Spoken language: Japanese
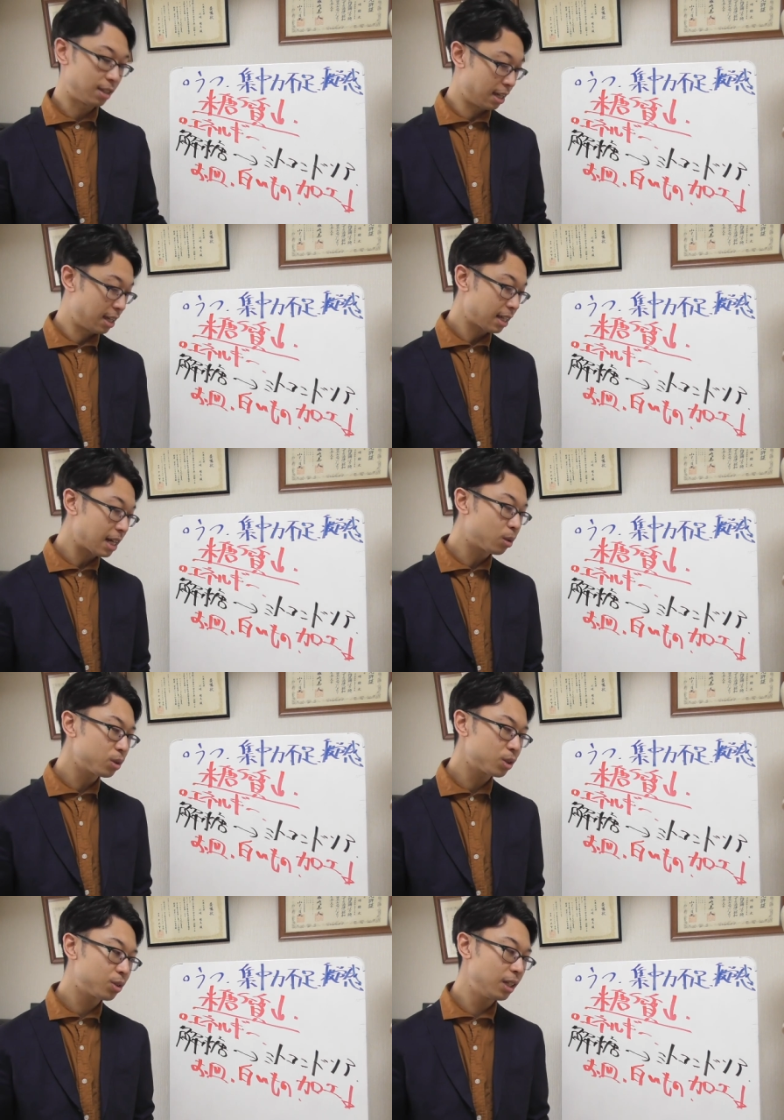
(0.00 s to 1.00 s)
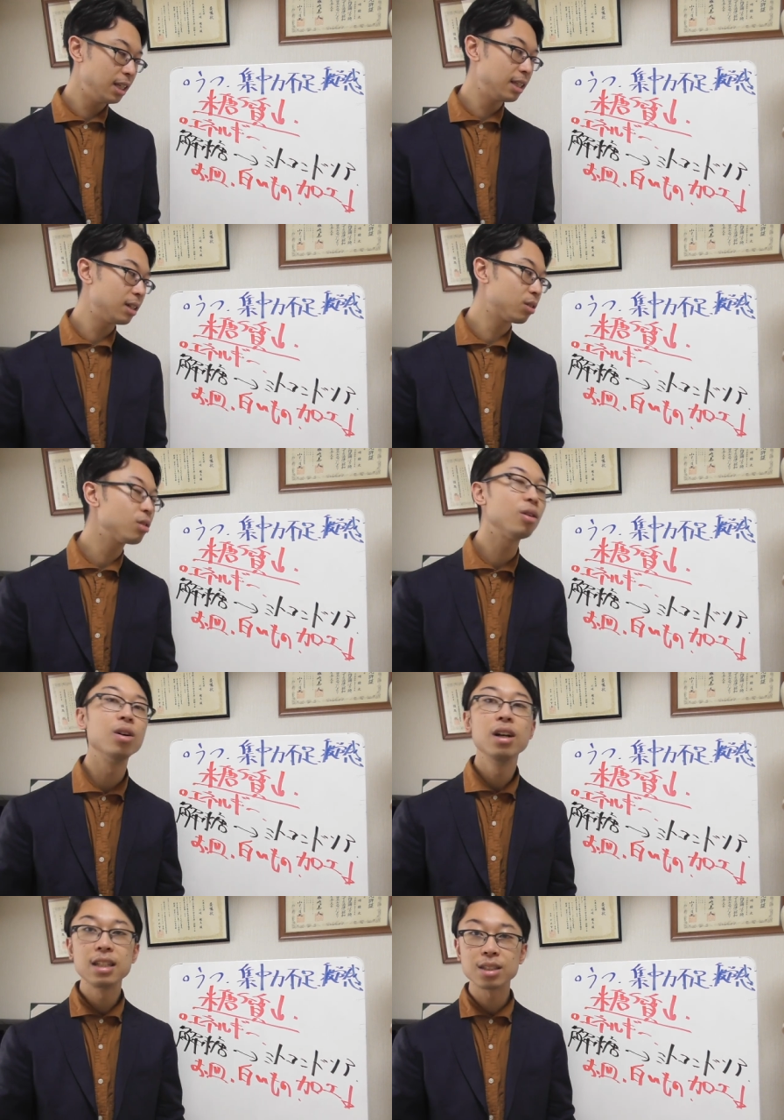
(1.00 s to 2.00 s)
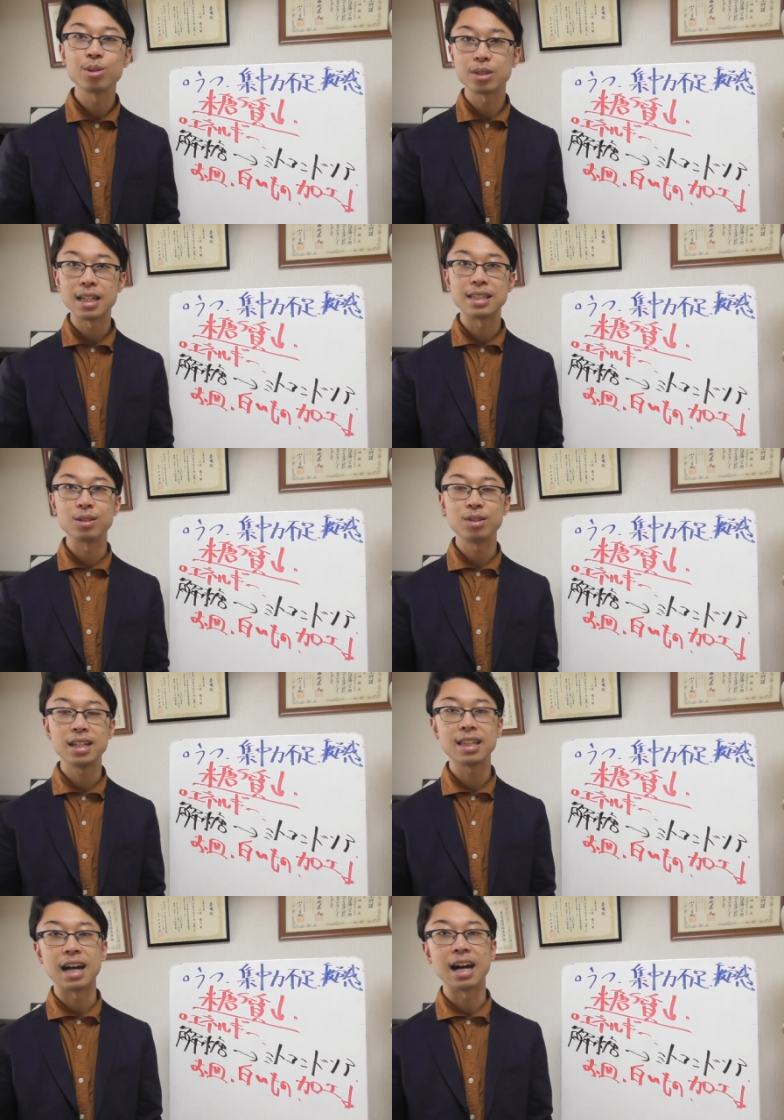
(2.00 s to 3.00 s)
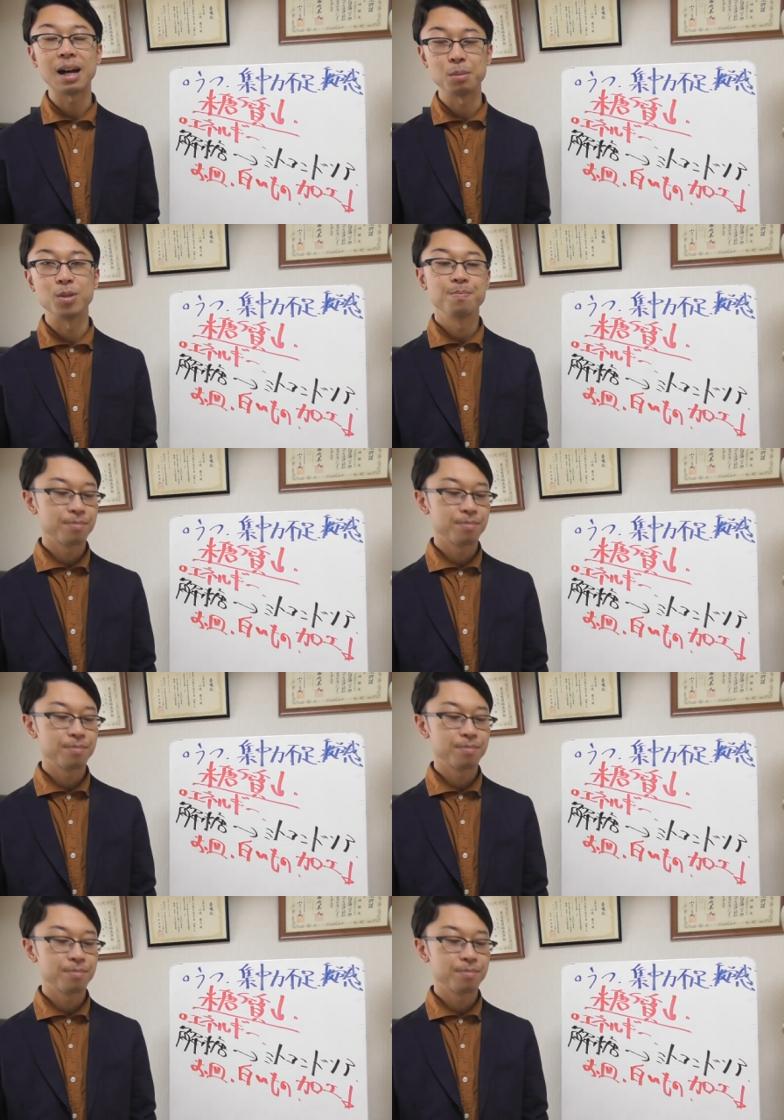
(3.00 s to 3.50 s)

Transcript: ので、加工食品っていうとソーセージ、ウインナー、ハム、